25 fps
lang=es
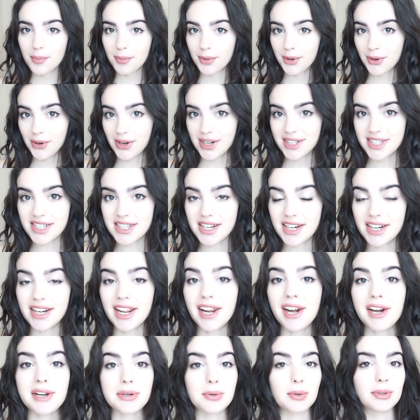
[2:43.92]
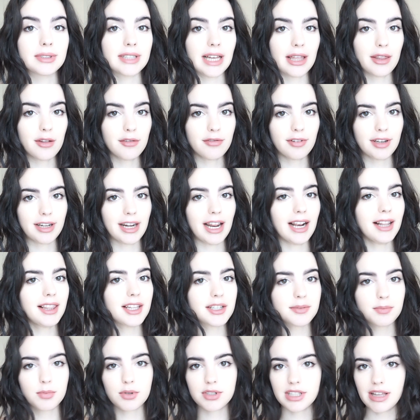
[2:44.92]
Bueno, y este sería el resultado final
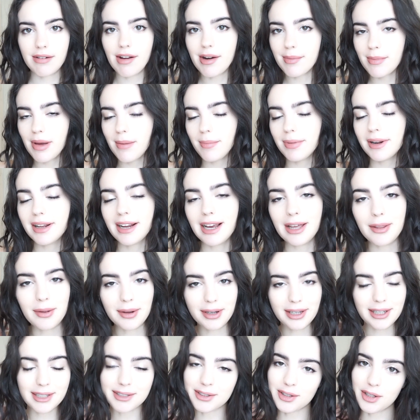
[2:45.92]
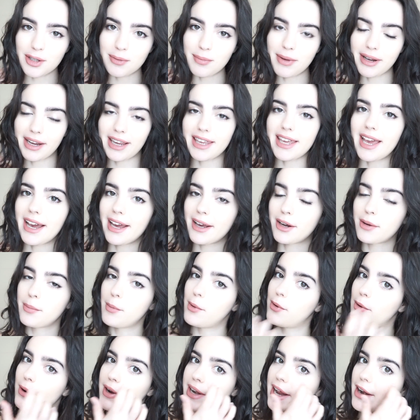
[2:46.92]
después de haberme aplicado aquí todo el maquillaje
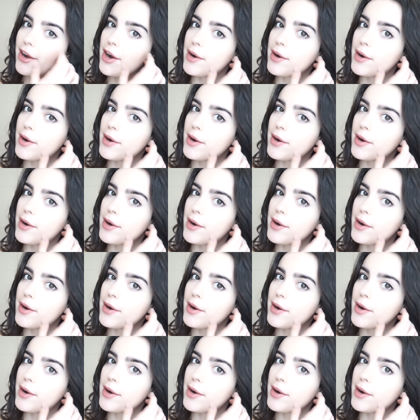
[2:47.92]
como lo haría